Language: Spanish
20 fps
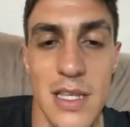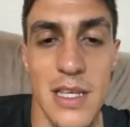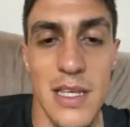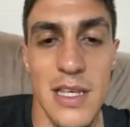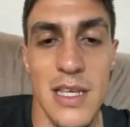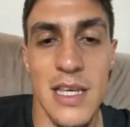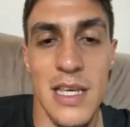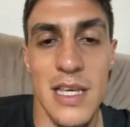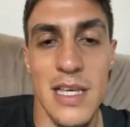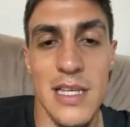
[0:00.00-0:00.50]

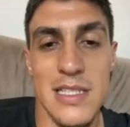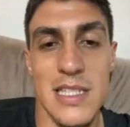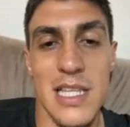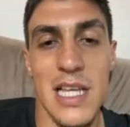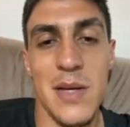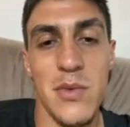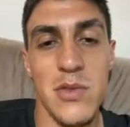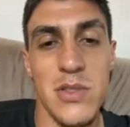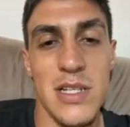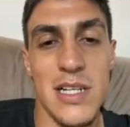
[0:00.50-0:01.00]
y
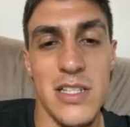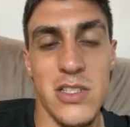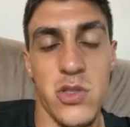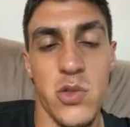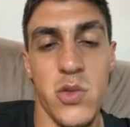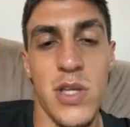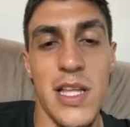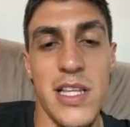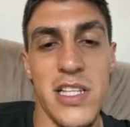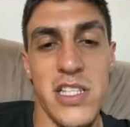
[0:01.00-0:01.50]
estábamos en la
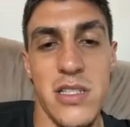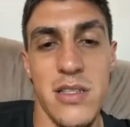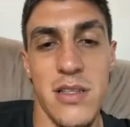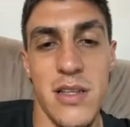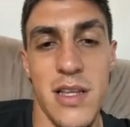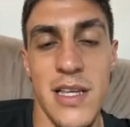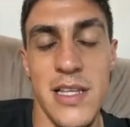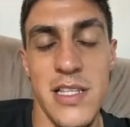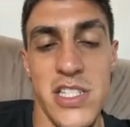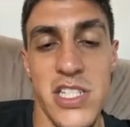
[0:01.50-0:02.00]
ciudad,
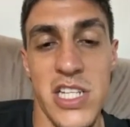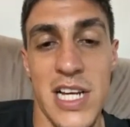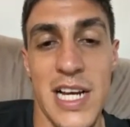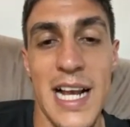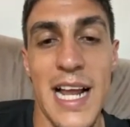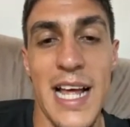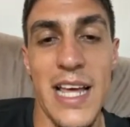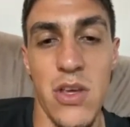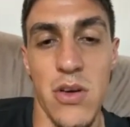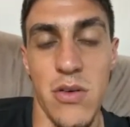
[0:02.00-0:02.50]
en
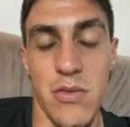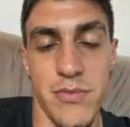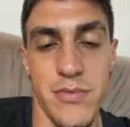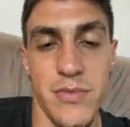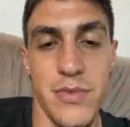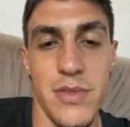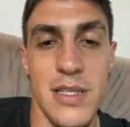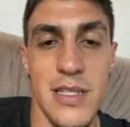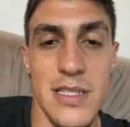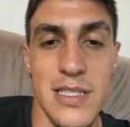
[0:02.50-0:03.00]
Chiclayo
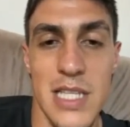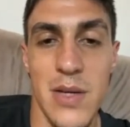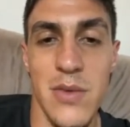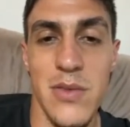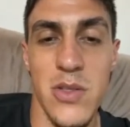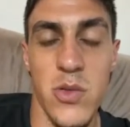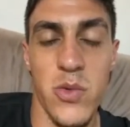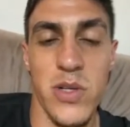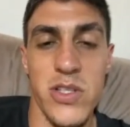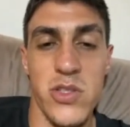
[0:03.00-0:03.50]

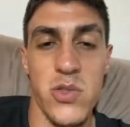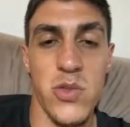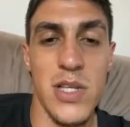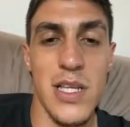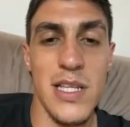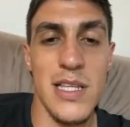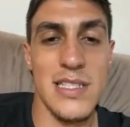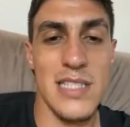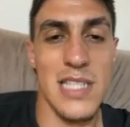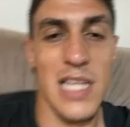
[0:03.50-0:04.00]
estábamos en una
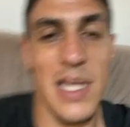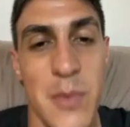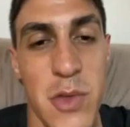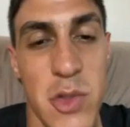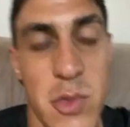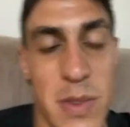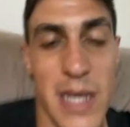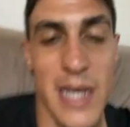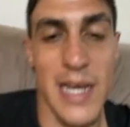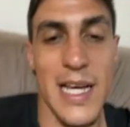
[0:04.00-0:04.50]
ciudad y
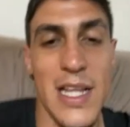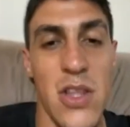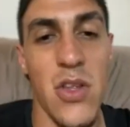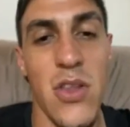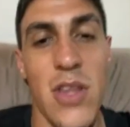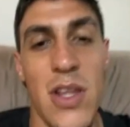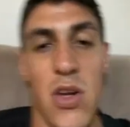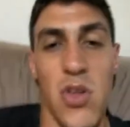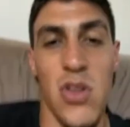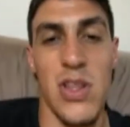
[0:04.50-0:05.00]
estábamos viajando
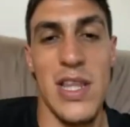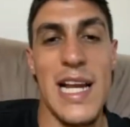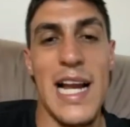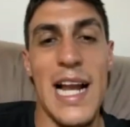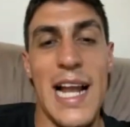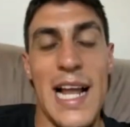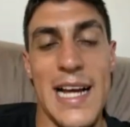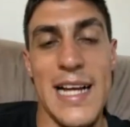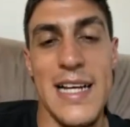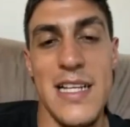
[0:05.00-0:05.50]
del hotel a
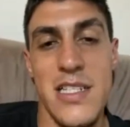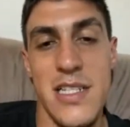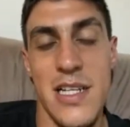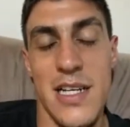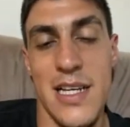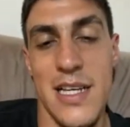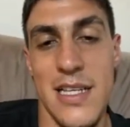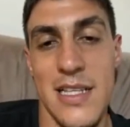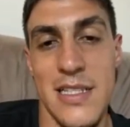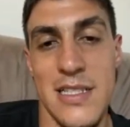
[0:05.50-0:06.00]
la
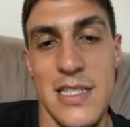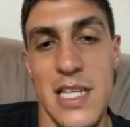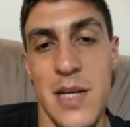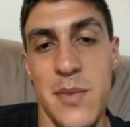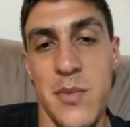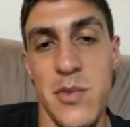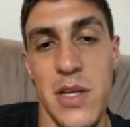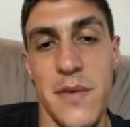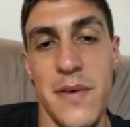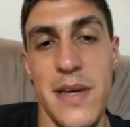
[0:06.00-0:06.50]
cancha, que
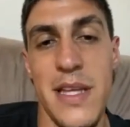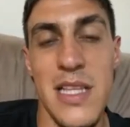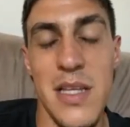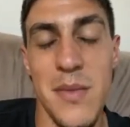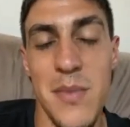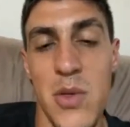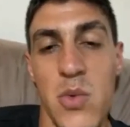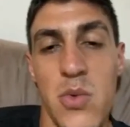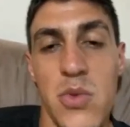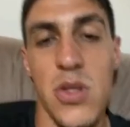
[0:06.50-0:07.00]
estábamos a 20
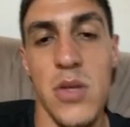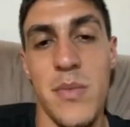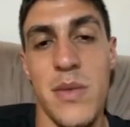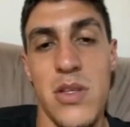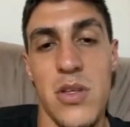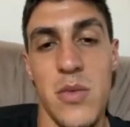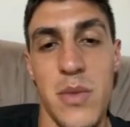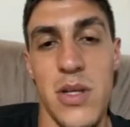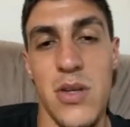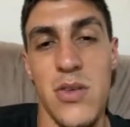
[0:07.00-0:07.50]
minutos más
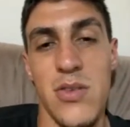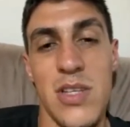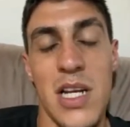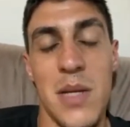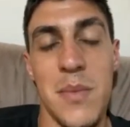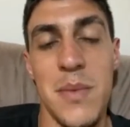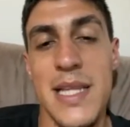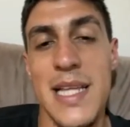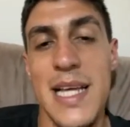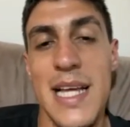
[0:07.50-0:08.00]
o menos, y en
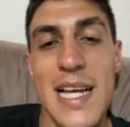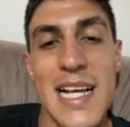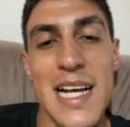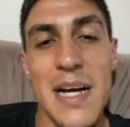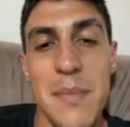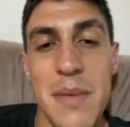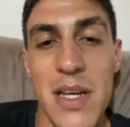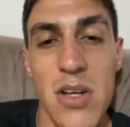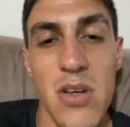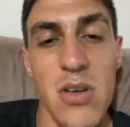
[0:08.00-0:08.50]
la mitad del
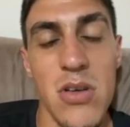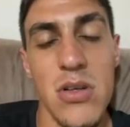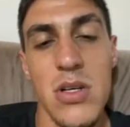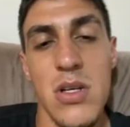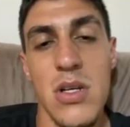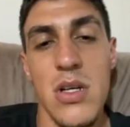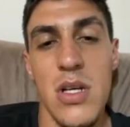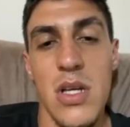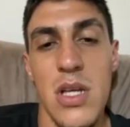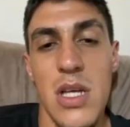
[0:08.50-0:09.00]
camino,
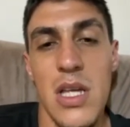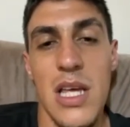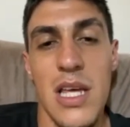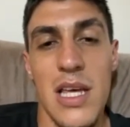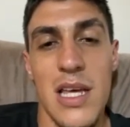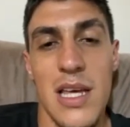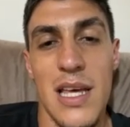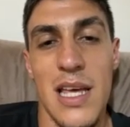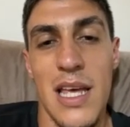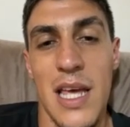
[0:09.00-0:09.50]

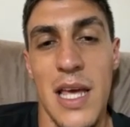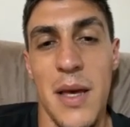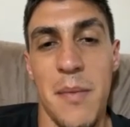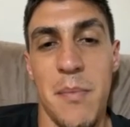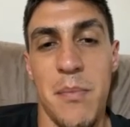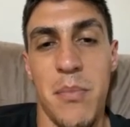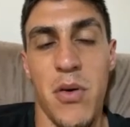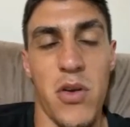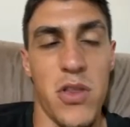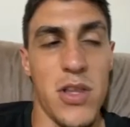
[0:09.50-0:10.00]

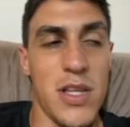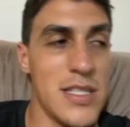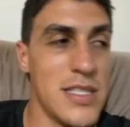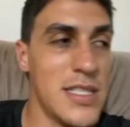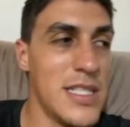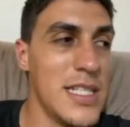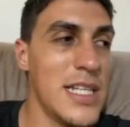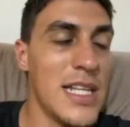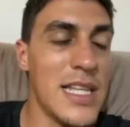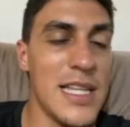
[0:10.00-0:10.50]
eh, por
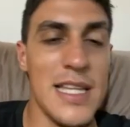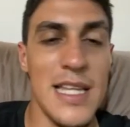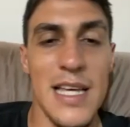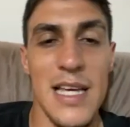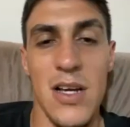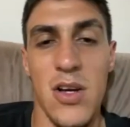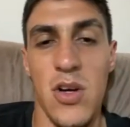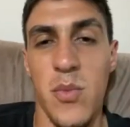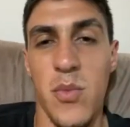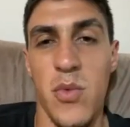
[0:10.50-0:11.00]

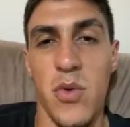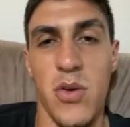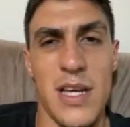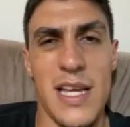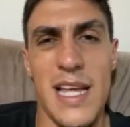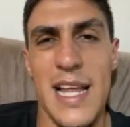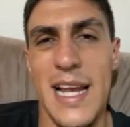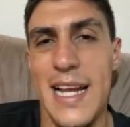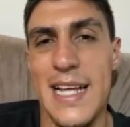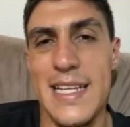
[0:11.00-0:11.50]
decirte, como
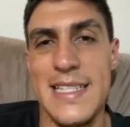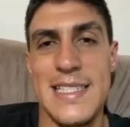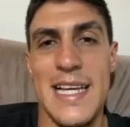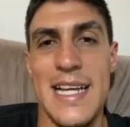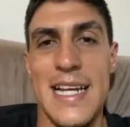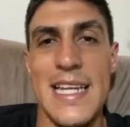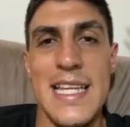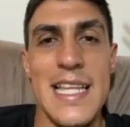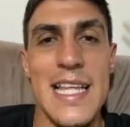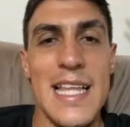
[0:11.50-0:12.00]
que la
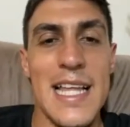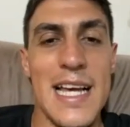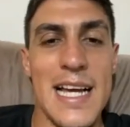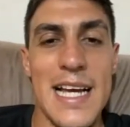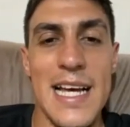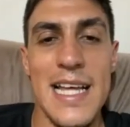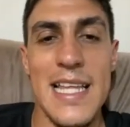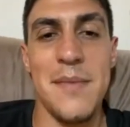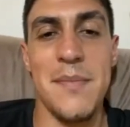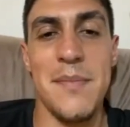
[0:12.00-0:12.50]
salida de
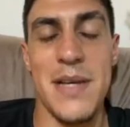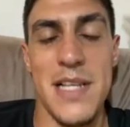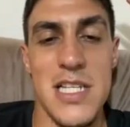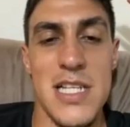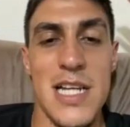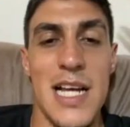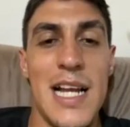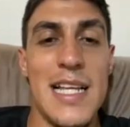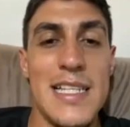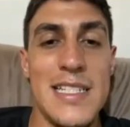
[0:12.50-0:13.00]
acá de
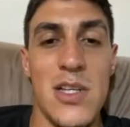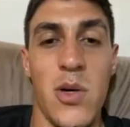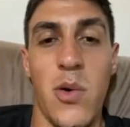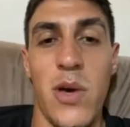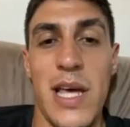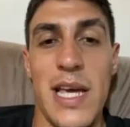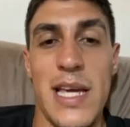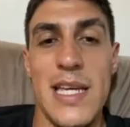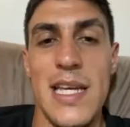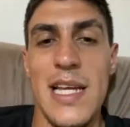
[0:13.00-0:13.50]
Machala hacia
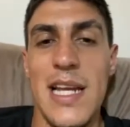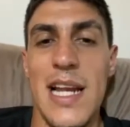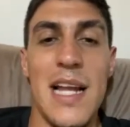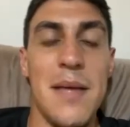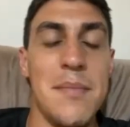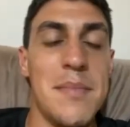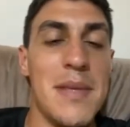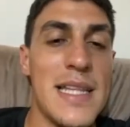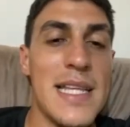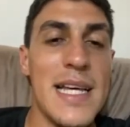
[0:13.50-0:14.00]
Guayaquil, en
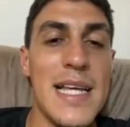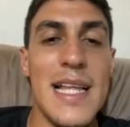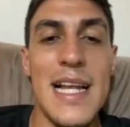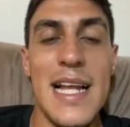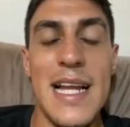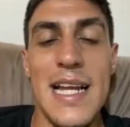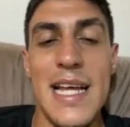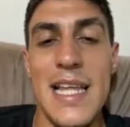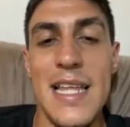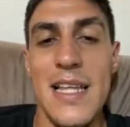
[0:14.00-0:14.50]
la mitad de
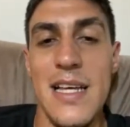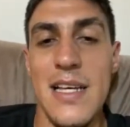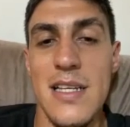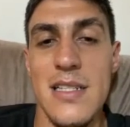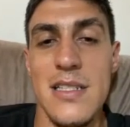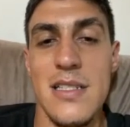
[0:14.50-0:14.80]
la nada,